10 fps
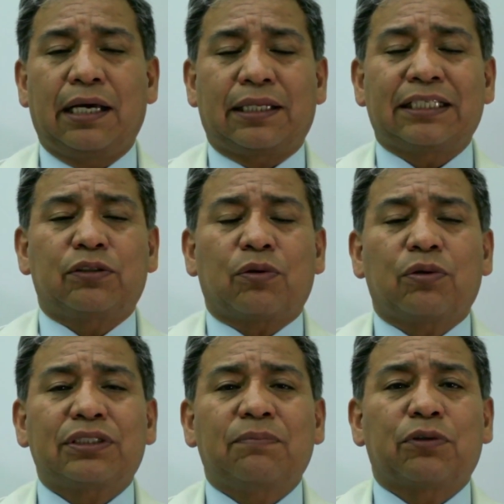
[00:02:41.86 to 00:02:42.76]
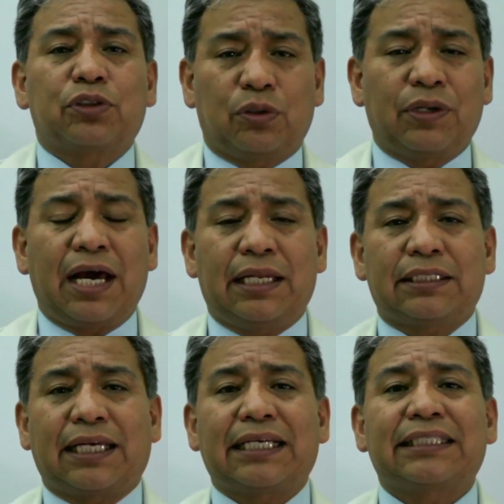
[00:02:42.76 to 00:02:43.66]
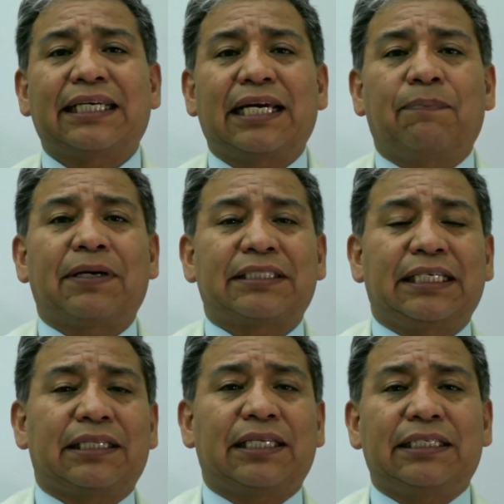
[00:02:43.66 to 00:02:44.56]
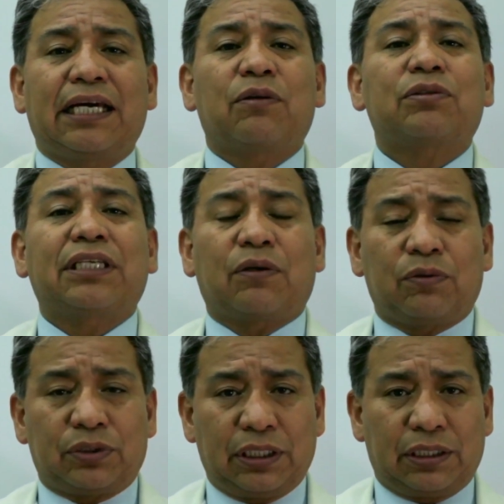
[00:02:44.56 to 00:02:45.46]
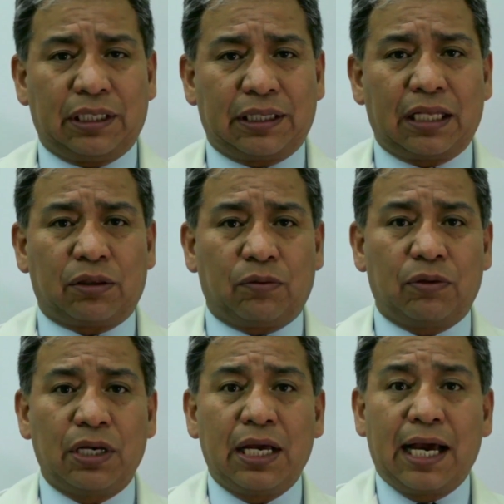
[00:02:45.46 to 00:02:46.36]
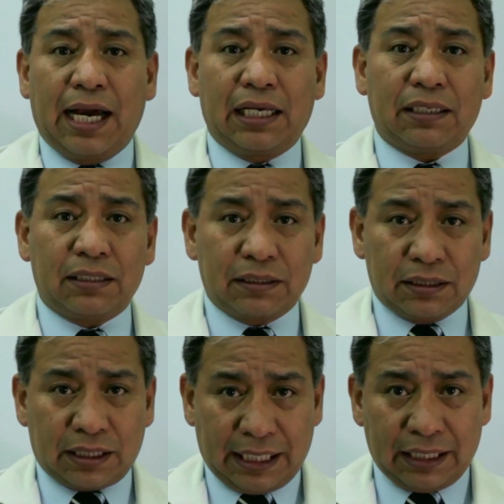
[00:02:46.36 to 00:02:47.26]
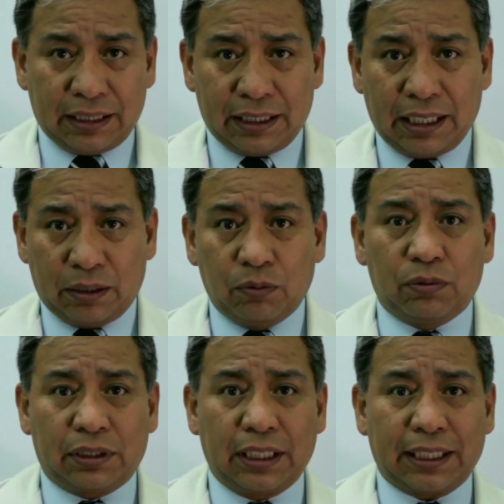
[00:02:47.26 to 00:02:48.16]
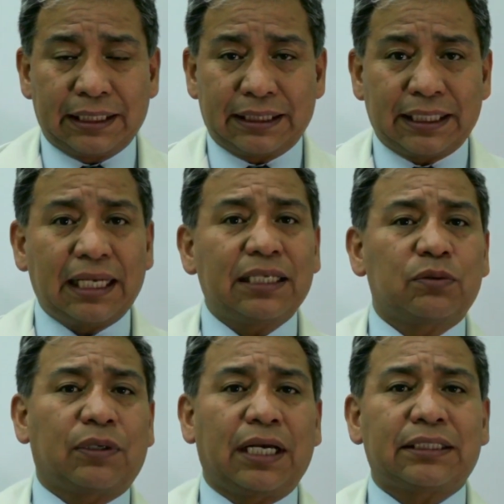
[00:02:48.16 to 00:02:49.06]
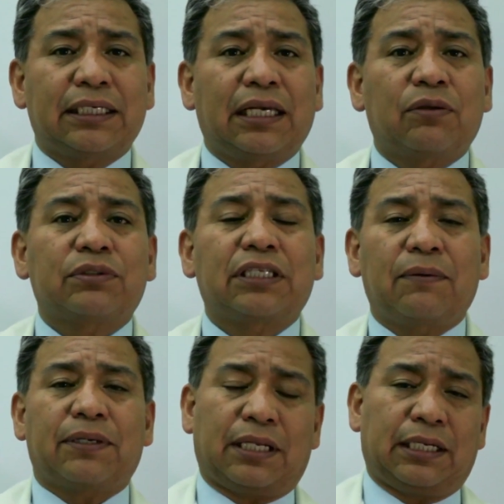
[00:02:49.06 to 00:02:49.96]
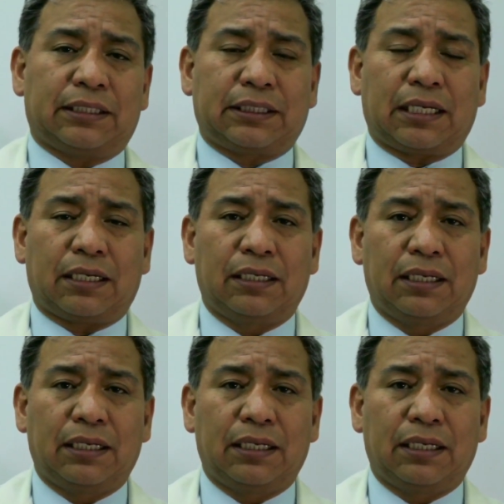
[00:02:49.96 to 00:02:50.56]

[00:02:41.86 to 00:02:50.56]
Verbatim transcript: trastornos emocionales que hacen que el paciente ya no se concentre tanto. Hay gente adulta que se sale de su casa y ya no sabe regresar.